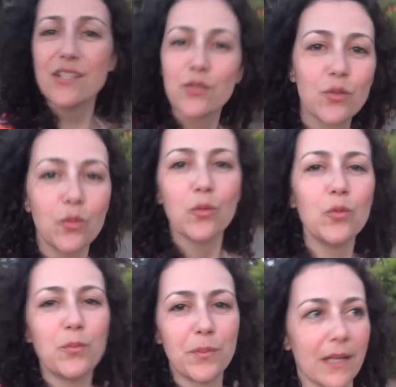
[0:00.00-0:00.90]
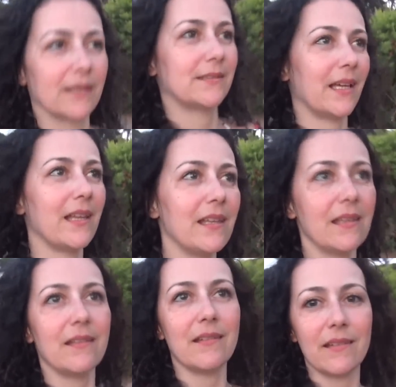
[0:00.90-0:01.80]
zumba,
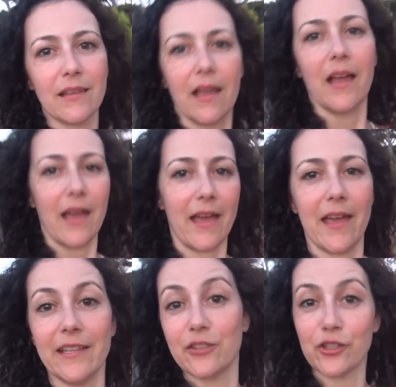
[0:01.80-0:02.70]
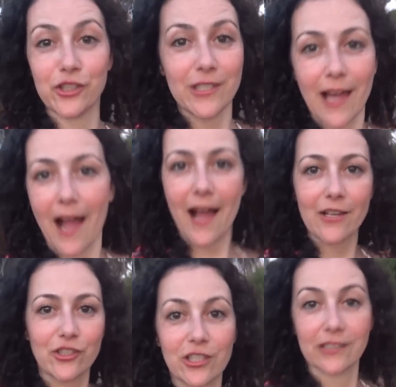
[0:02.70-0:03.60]
tem é,
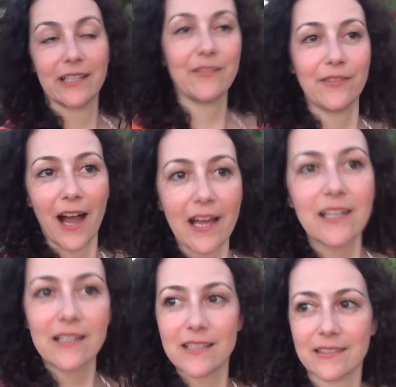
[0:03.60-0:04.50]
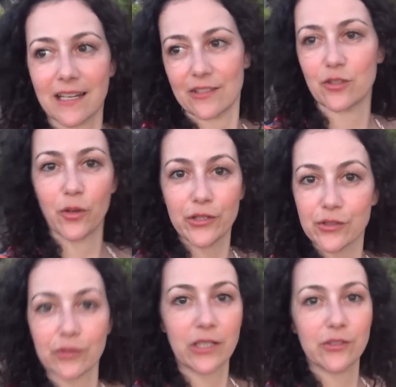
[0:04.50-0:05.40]
hidroginástica, tem várias atrações
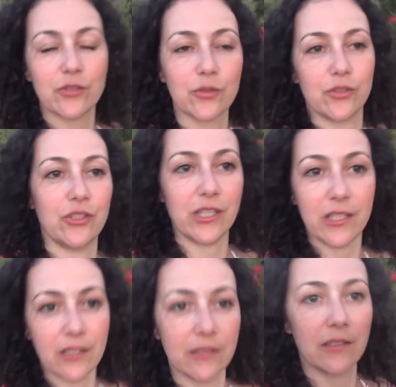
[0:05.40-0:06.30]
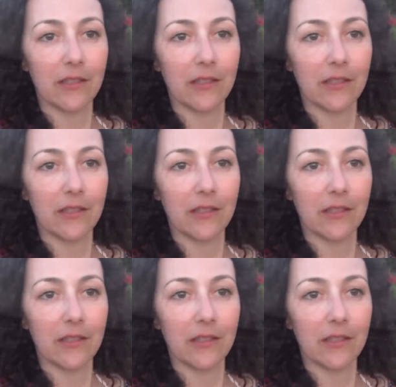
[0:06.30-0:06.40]
durante o dia